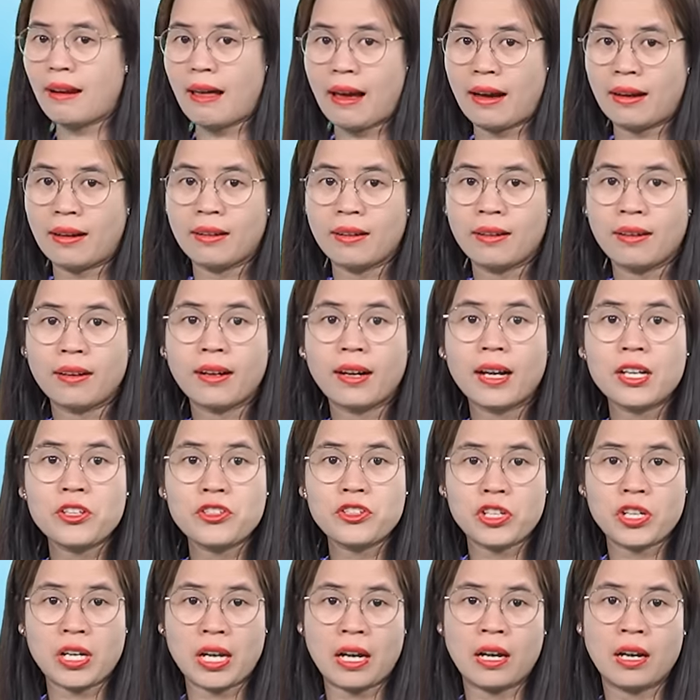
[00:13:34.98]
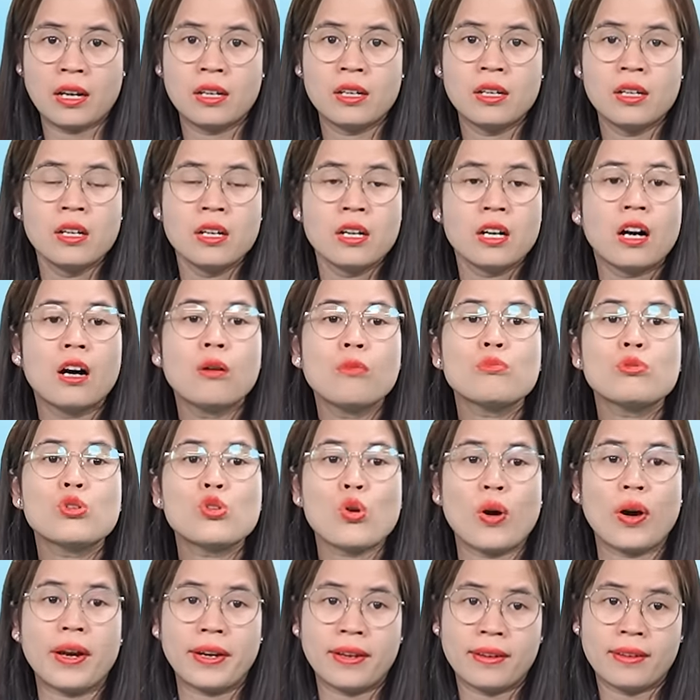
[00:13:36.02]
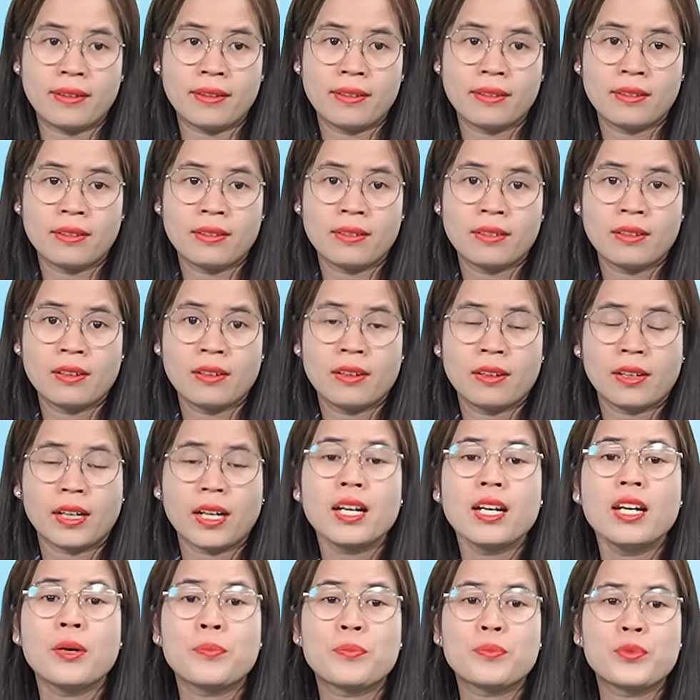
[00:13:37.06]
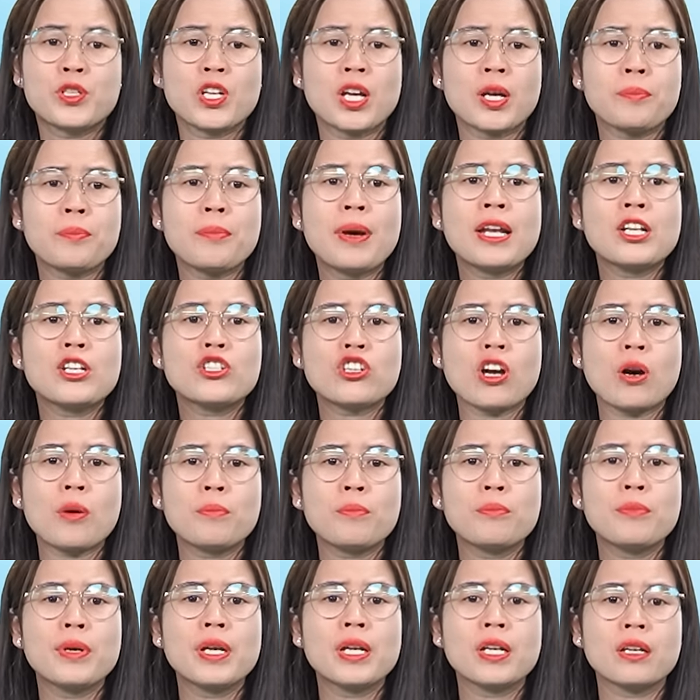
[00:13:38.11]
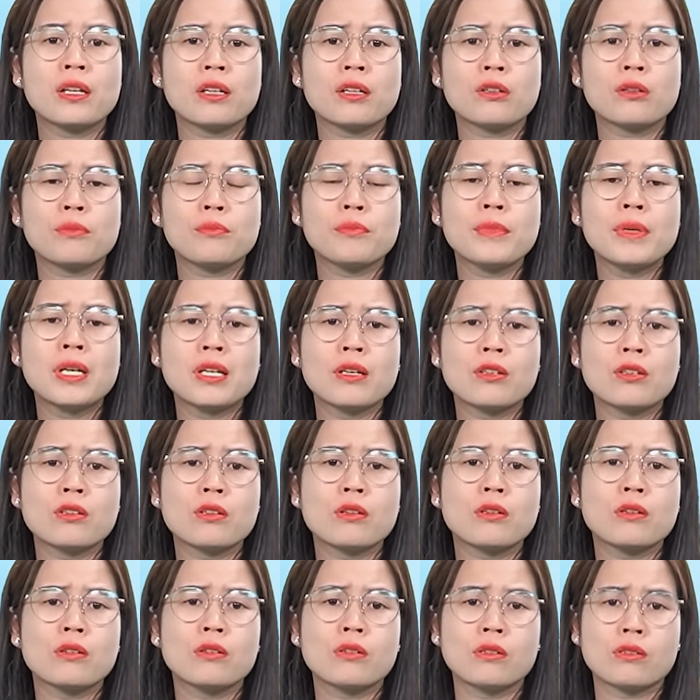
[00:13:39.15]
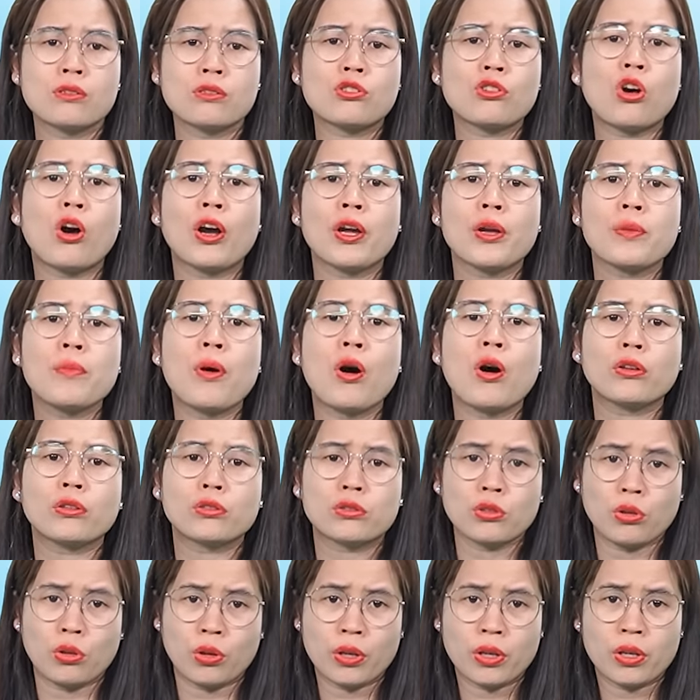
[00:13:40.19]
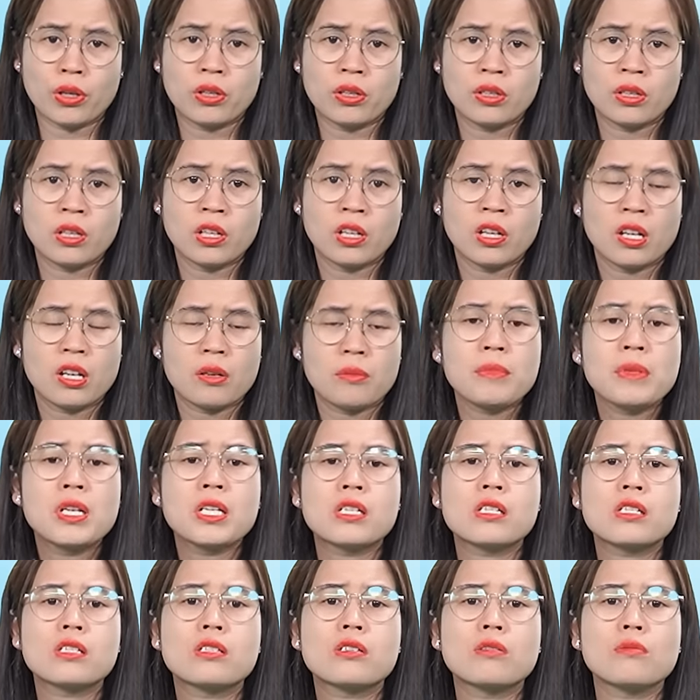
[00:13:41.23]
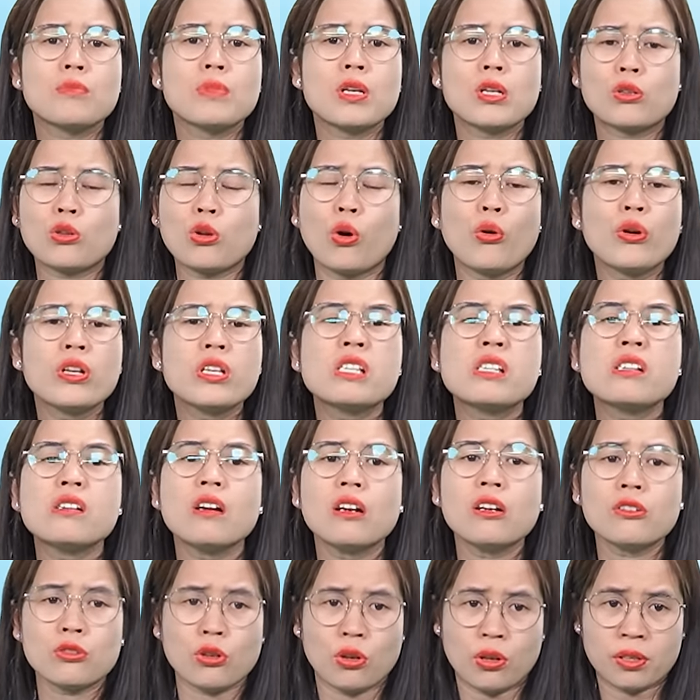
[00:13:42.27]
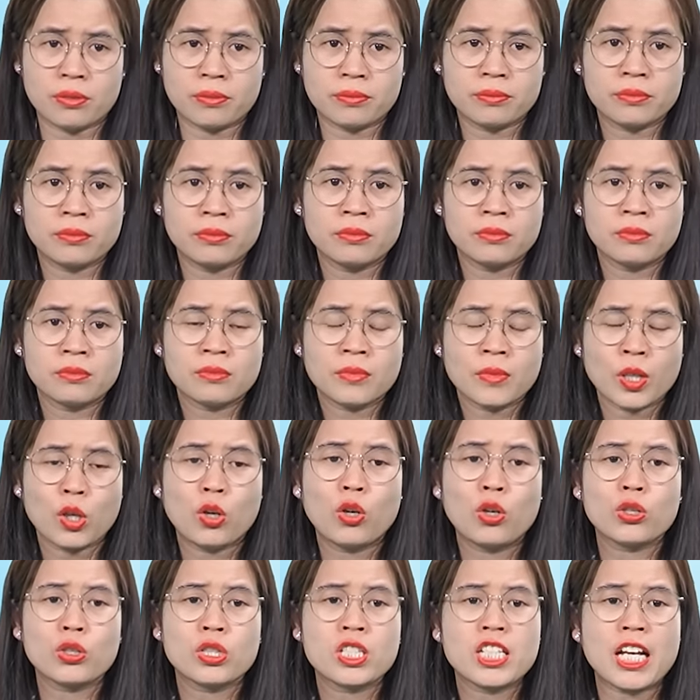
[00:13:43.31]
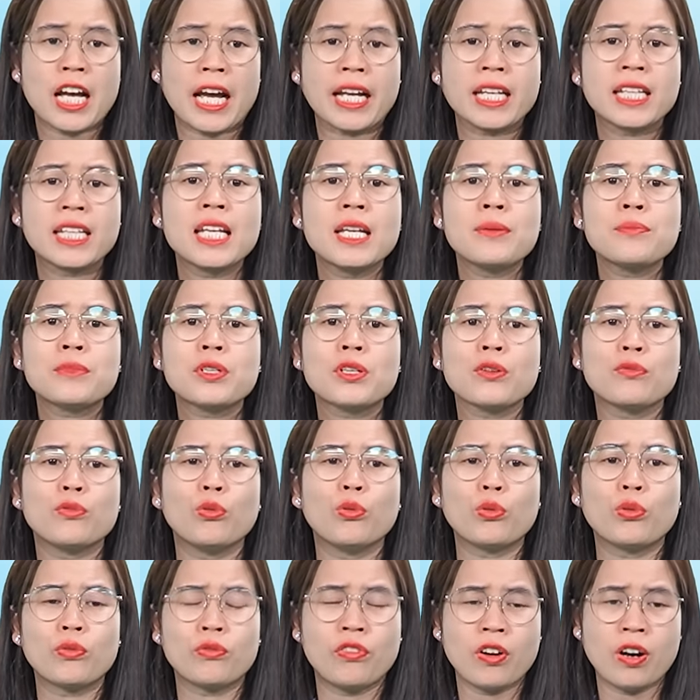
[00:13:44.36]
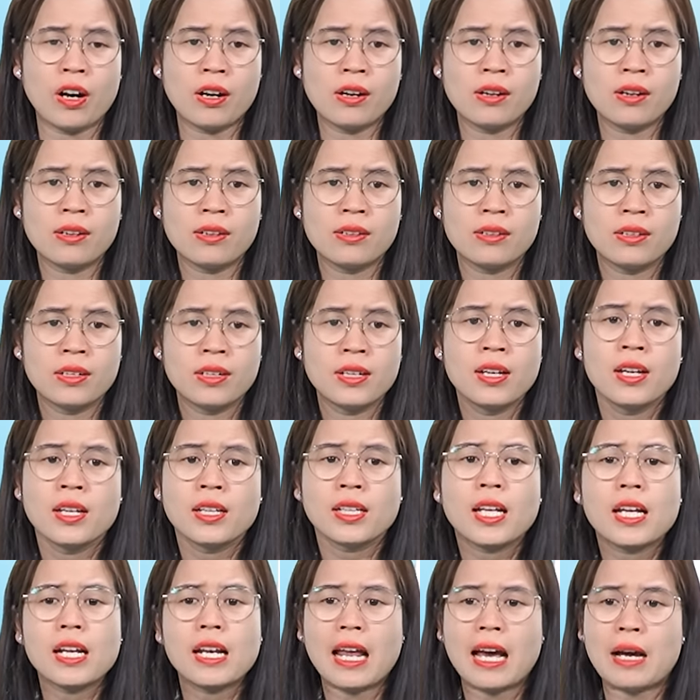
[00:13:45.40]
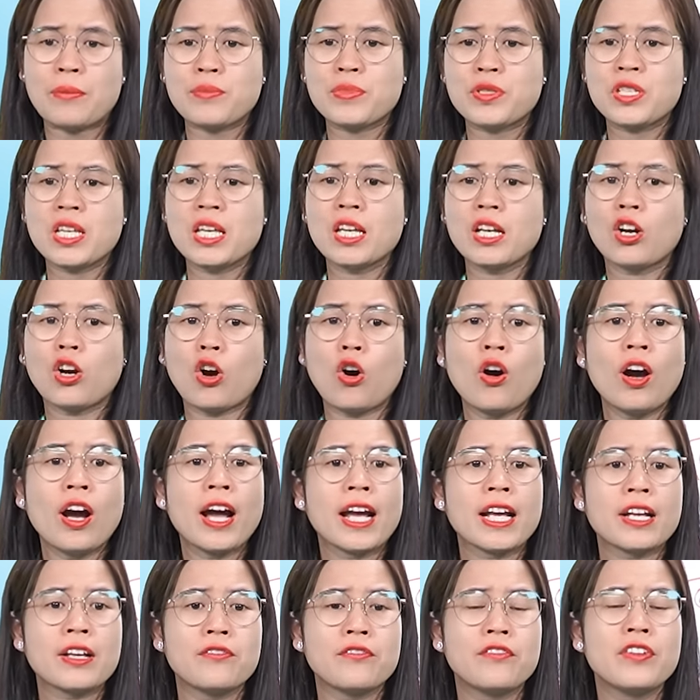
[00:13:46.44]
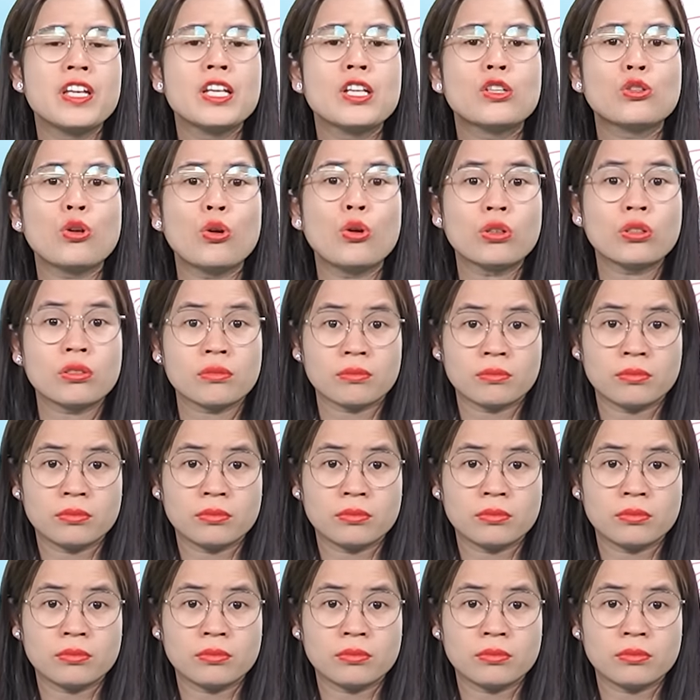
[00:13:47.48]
lạc các anh chị ạ không chuẩn cái lập trình bên trong bị bị giỏi mọt rồi bị bị thối giữa rồi còn trái tim thì vụn vỡ thì làm gì có hành vi tốt